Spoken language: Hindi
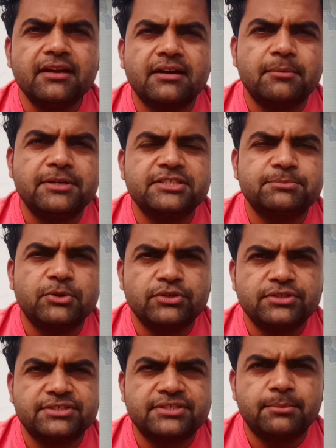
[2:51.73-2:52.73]
कमेंट्स में और
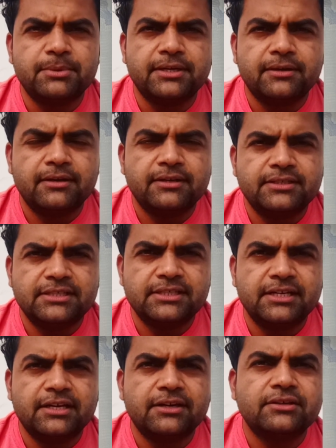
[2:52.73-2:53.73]
इंस्टा पे ठीक
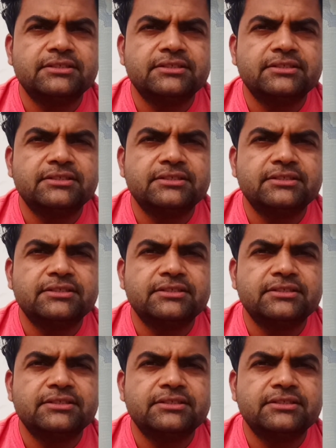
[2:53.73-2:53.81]
है